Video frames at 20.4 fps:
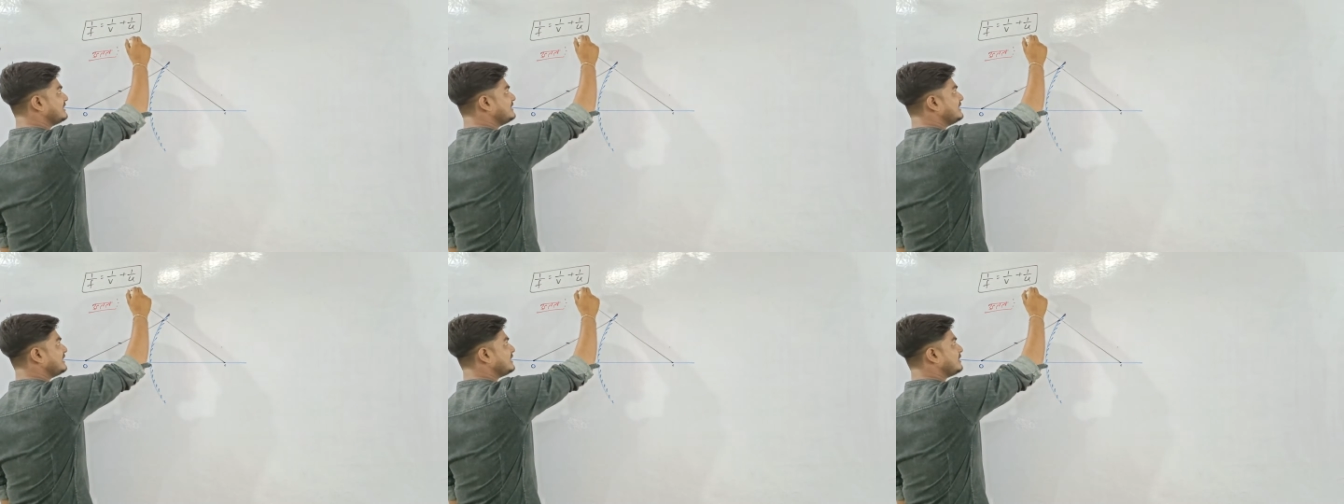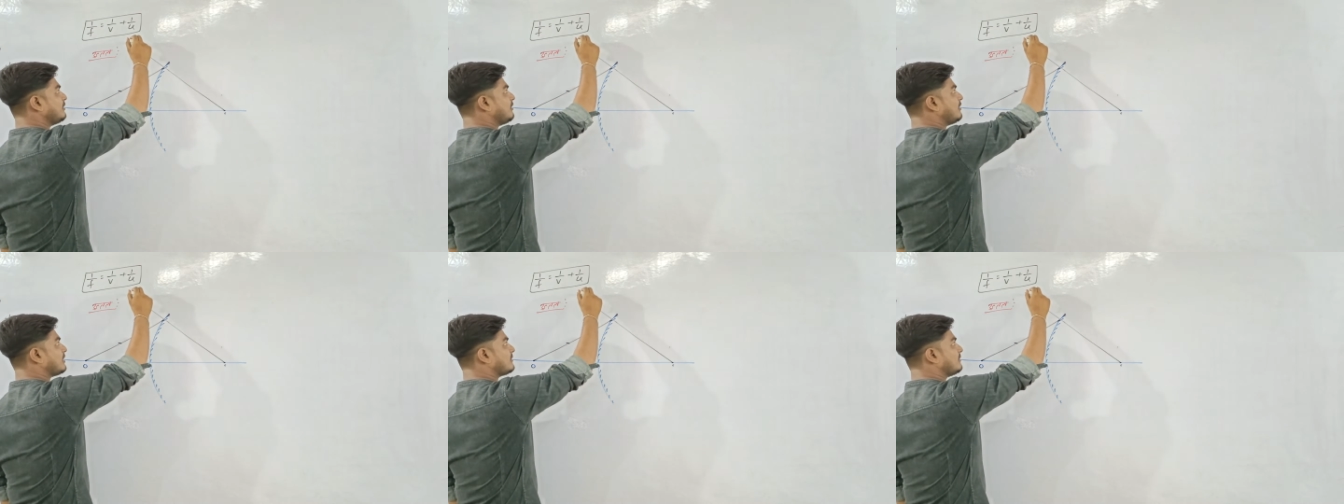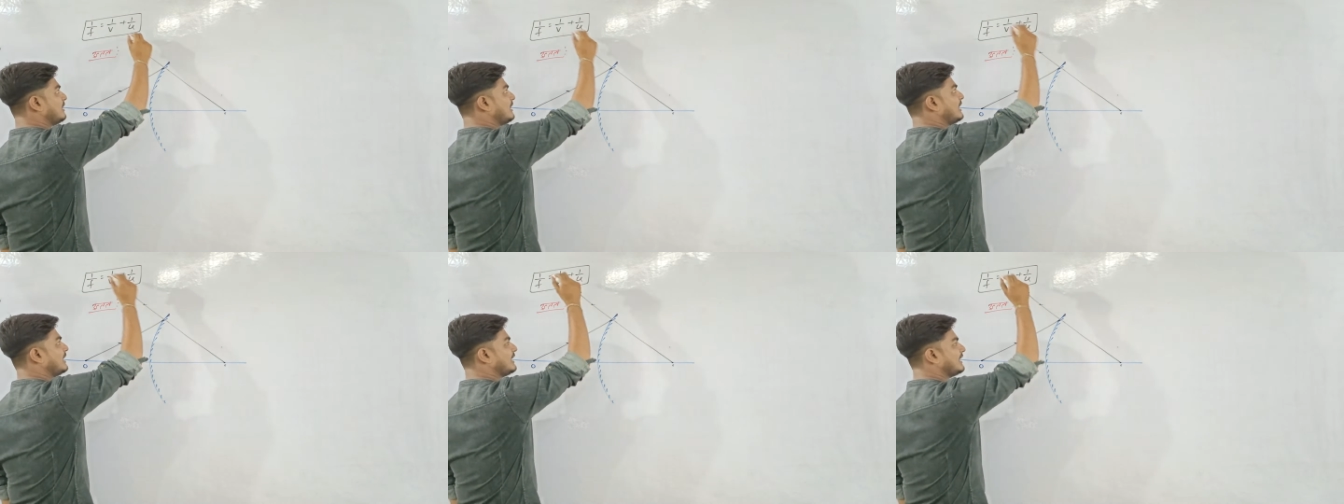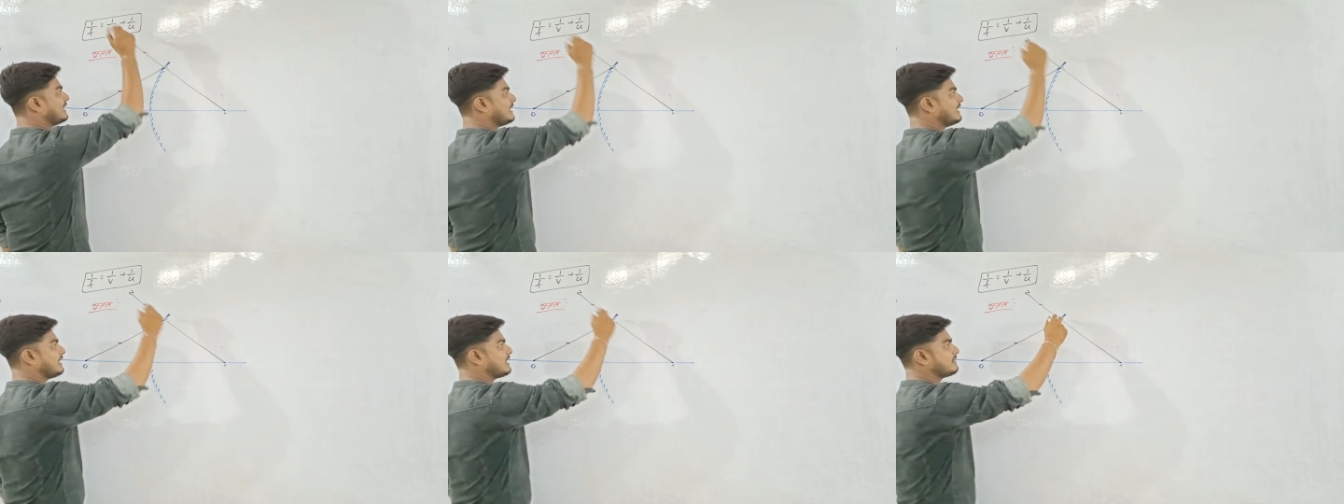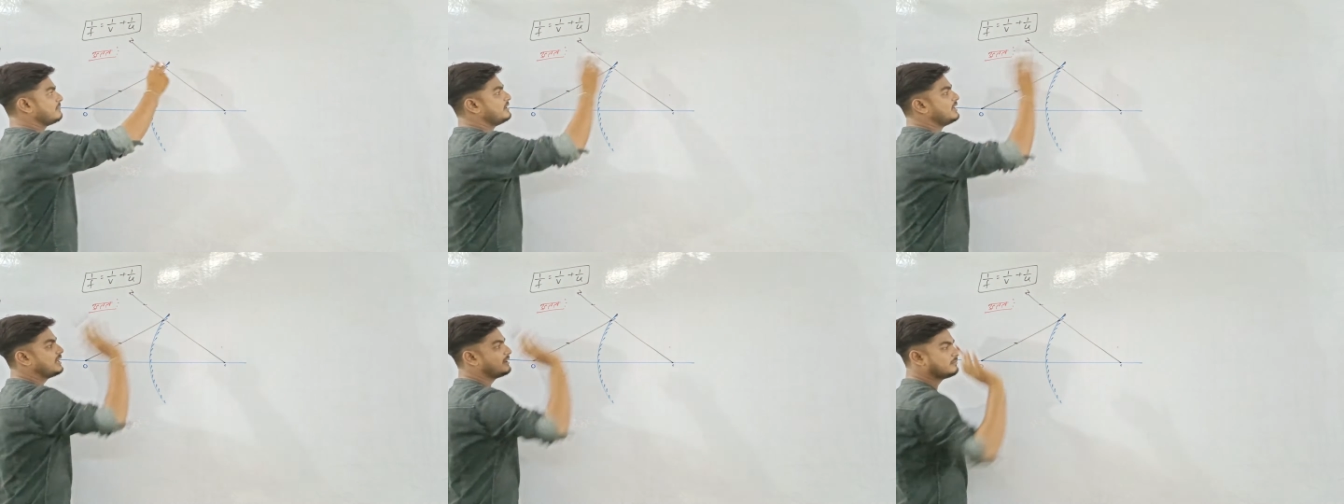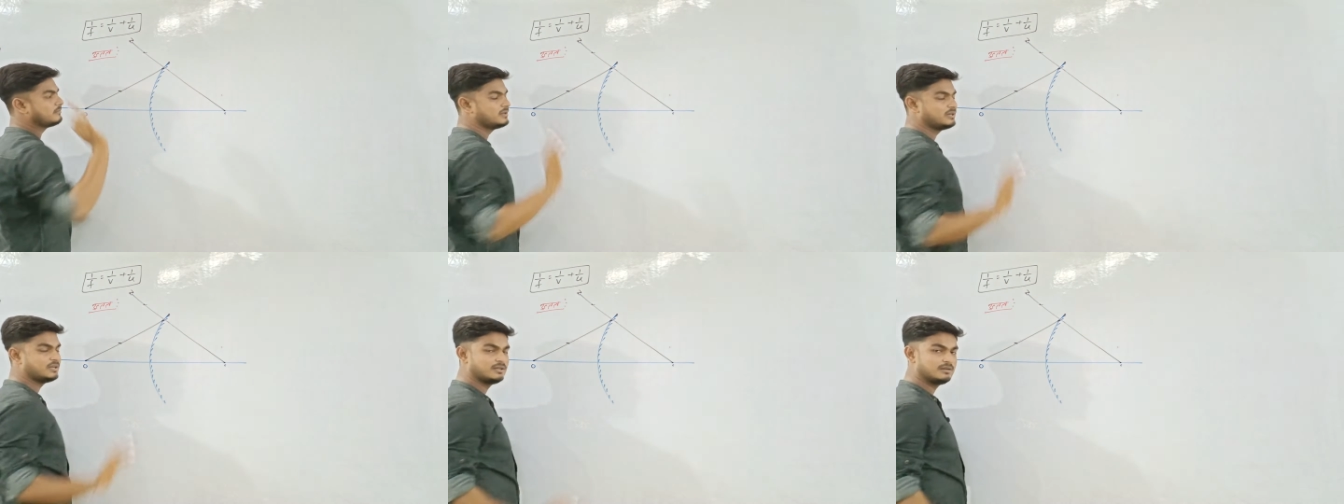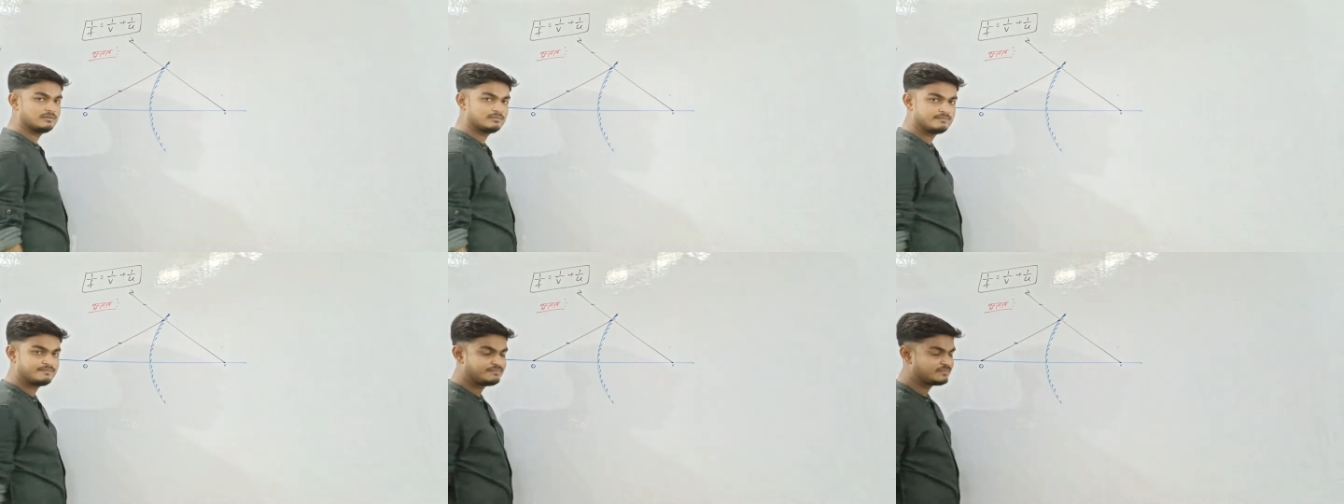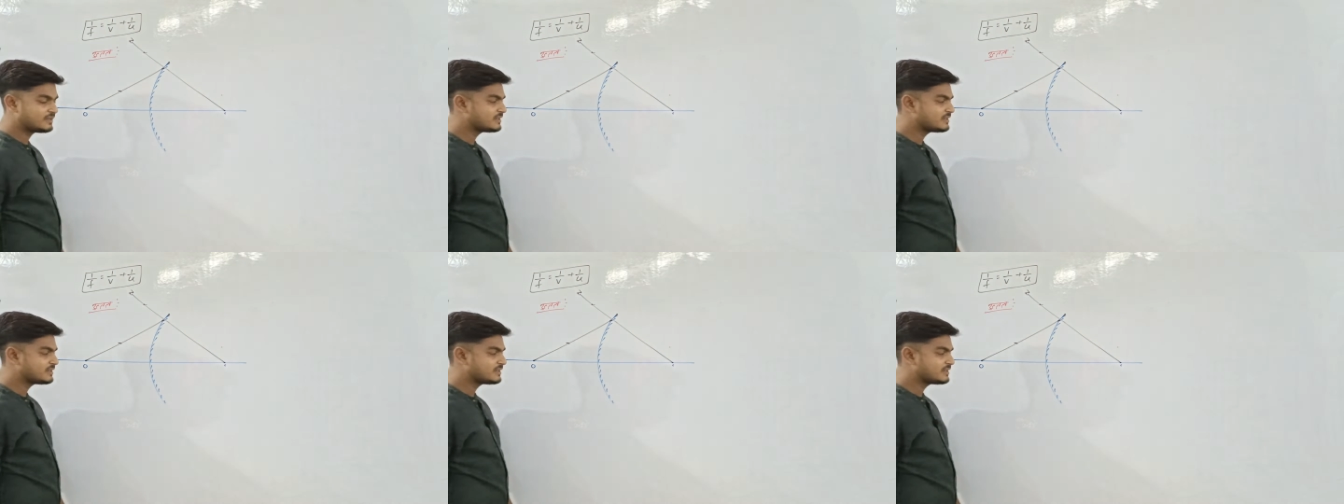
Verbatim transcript: ये नॉर्मल है अभिलंब है